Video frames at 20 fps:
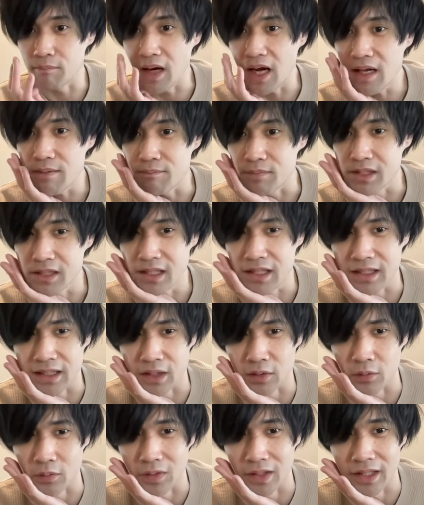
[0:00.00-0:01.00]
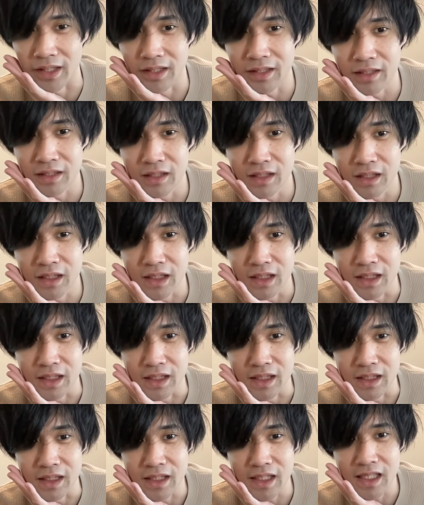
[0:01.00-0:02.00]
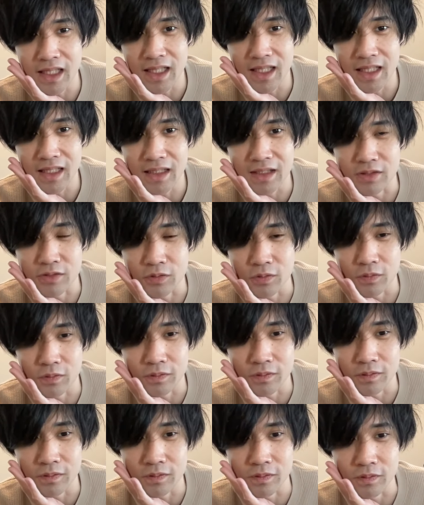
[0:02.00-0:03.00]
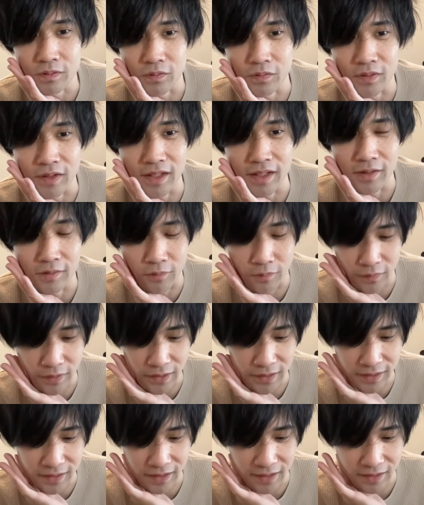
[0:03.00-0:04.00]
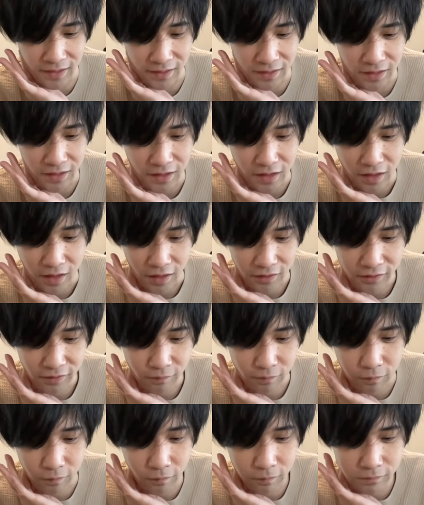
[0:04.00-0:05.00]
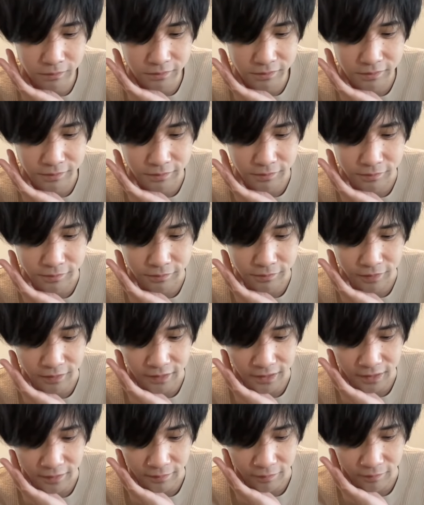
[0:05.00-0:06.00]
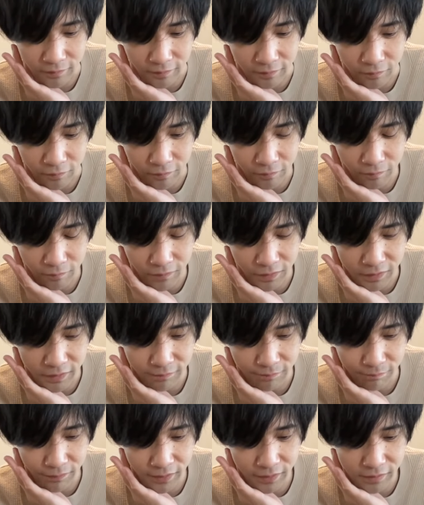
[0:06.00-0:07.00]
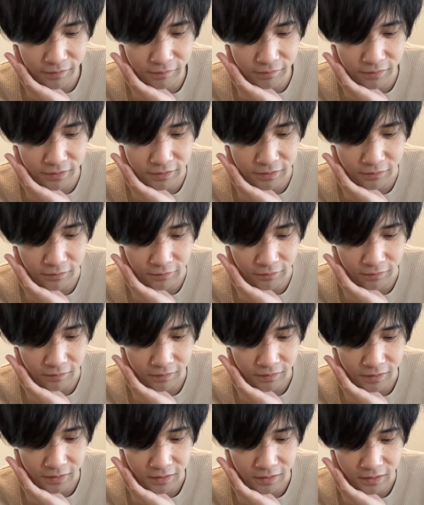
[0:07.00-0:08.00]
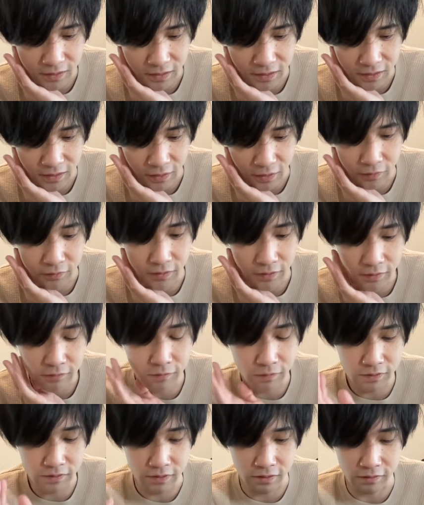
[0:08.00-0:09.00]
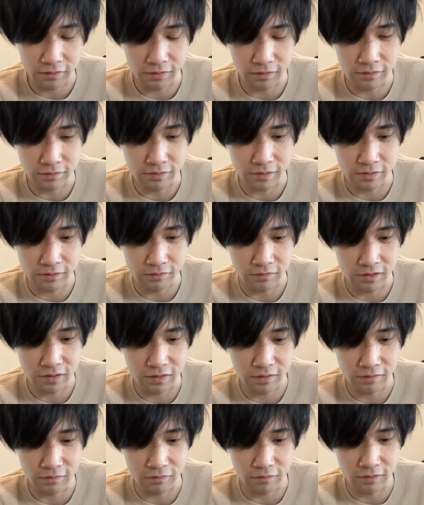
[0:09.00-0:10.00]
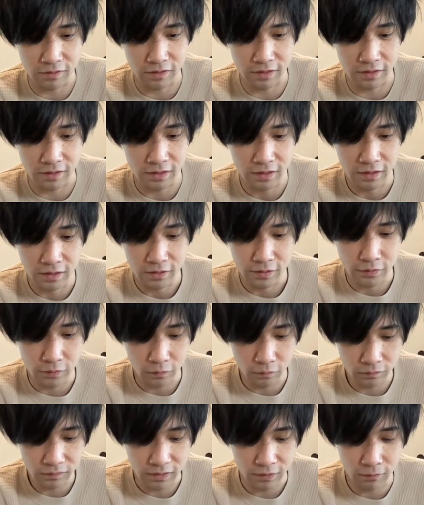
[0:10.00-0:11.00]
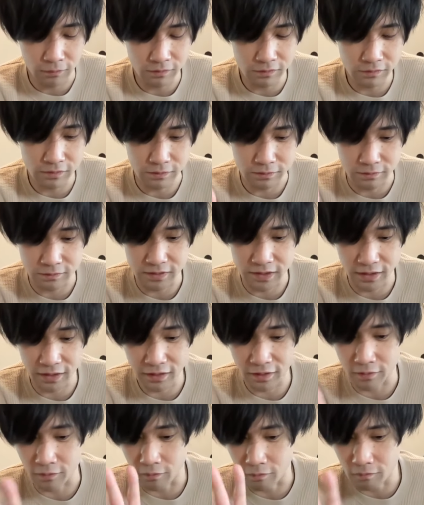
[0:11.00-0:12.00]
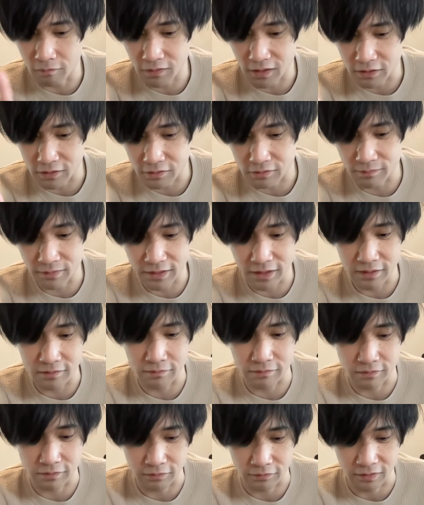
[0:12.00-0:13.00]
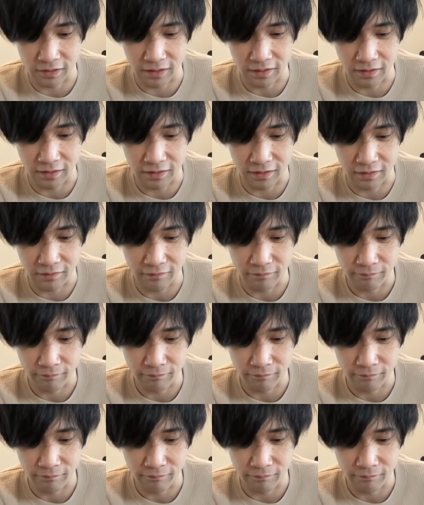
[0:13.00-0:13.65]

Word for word: 前見たないやー、ちょっとね、これね、あれ多分フォルス君とかね、これほんまにいっぱいいるんですよ。あ、ね、これ3体いるでしょ。3、これで4体、フォルス君だけで4枠埋めれるんですよね。はい。